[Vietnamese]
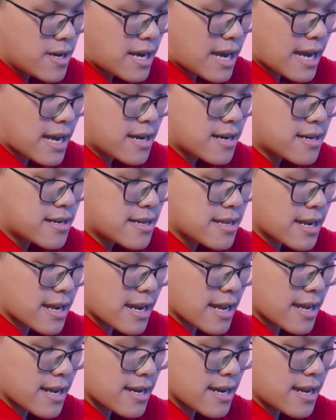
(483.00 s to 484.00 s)
những cái
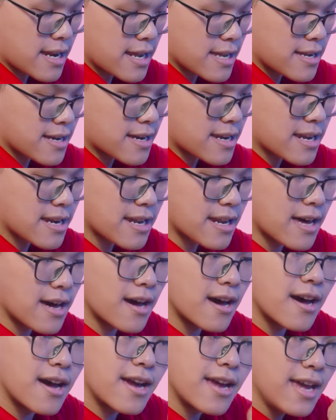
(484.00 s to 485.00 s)
này đây là những cái này
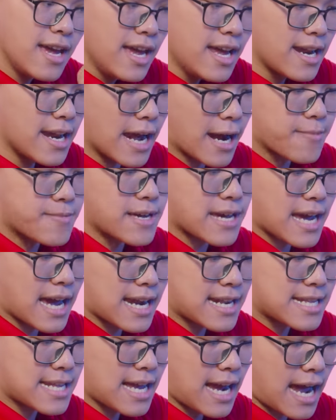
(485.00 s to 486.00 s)
đấy để em có thể
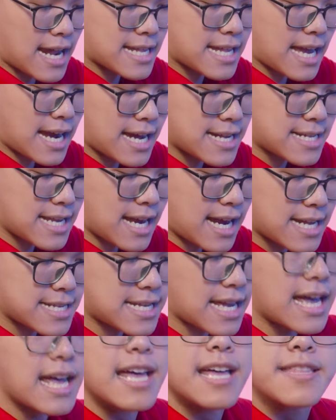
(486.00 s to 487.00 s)
ngăn ra ngăn ra ngăn ra ngăn
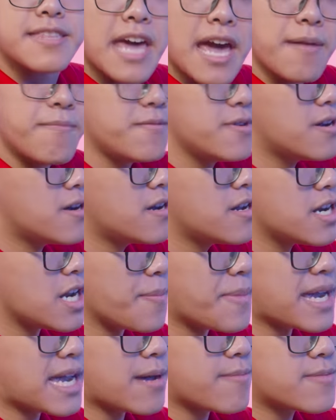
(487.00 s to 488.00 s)
ra thêm nữa
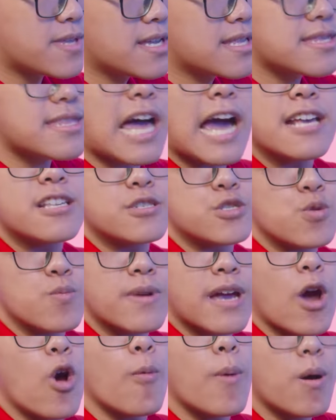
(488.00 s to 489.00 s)
nếu mà anh em thích tái sử dụng
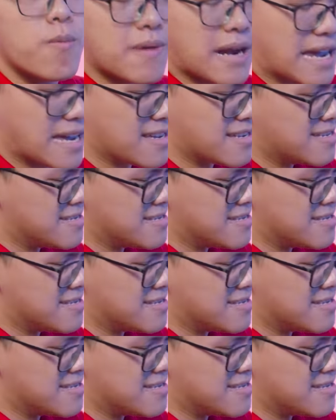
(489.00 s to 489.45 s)
cái hộp ốc này